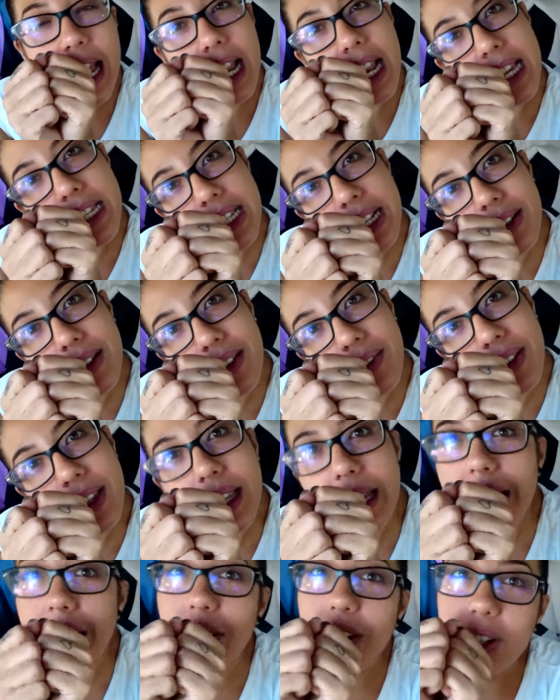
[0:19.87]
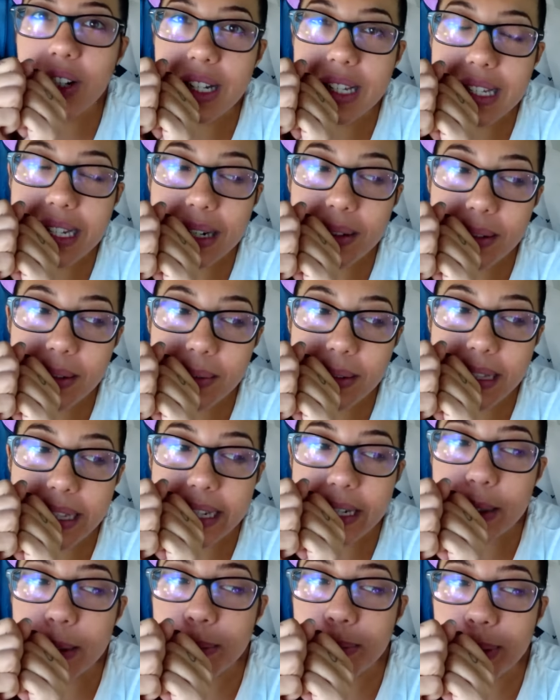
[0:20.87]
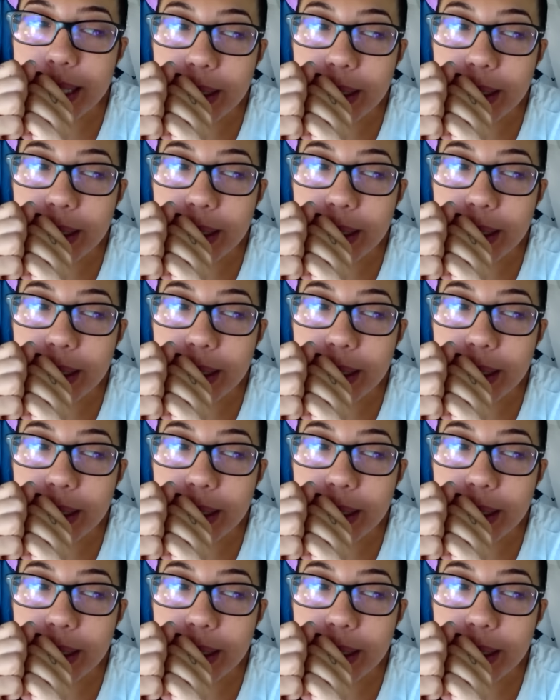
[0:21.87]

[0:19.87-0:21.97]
les grabo el video, no les grabo el video,